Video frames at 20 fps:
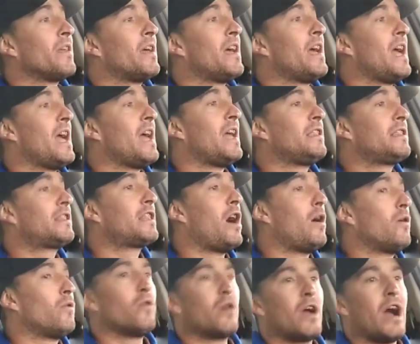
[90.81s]
em
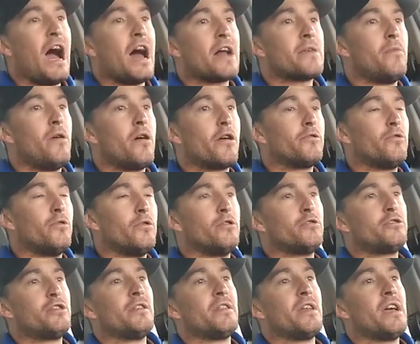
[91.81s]
tal lugar, moro no
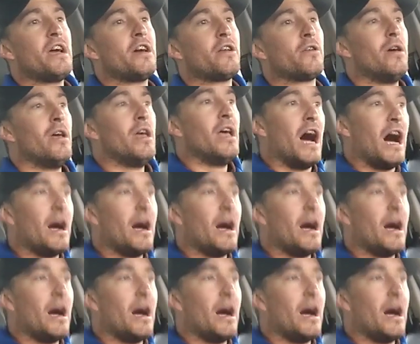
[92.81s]
Rio de Janeiro,